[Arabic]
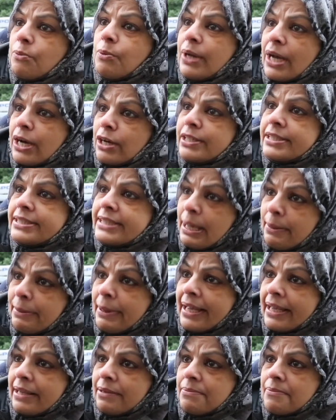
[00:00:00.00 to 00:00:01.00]
we are
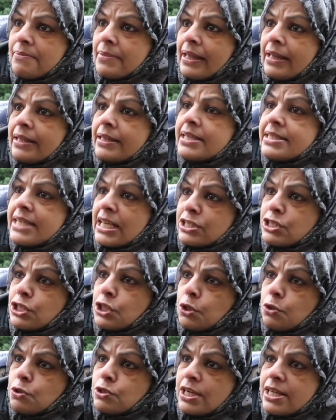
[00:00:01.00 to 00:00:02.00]
condemning these
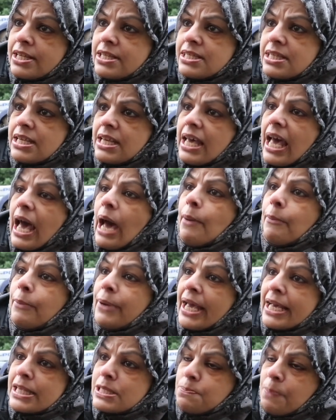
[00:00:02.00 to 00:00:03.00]
executions and
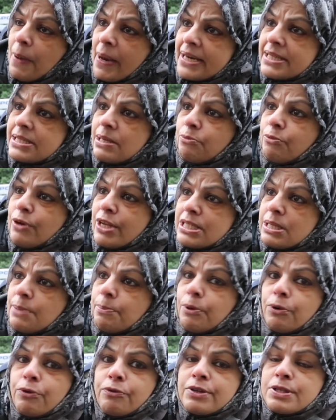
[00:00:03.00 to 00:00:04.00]
we expect some
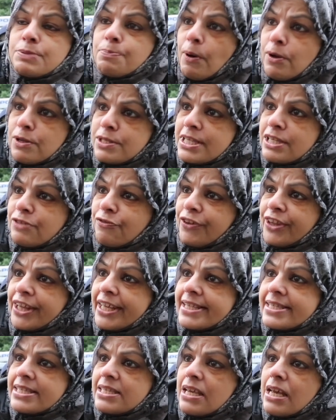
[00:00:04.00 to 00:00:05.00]
reasonable responses for
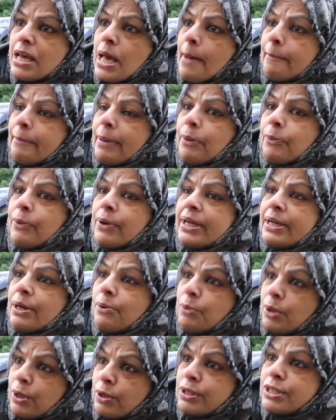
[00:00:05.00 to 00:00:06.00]
this but we
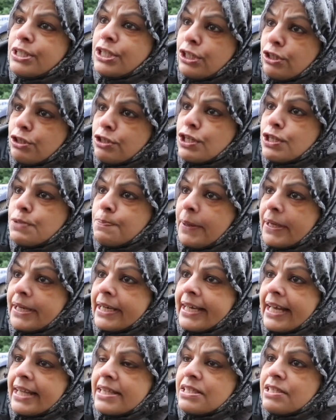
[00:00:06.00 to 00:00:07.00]
will continue to speak
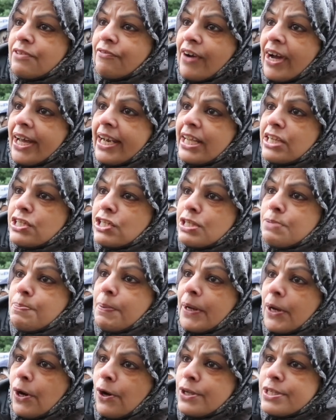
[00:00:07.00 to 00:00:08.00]
against the violations
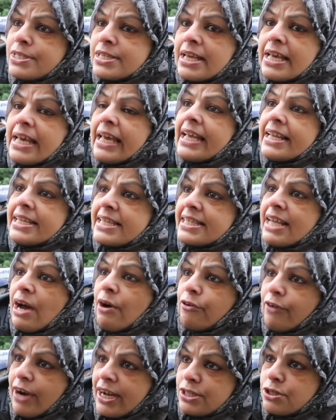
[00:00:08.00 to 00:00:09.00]
because it is
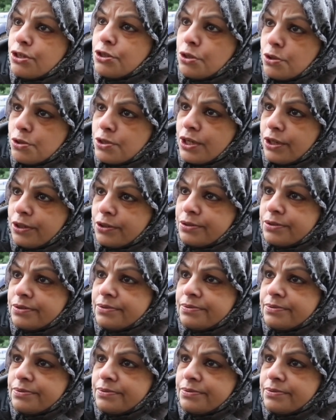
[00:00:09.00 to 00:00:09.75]
our right to do so.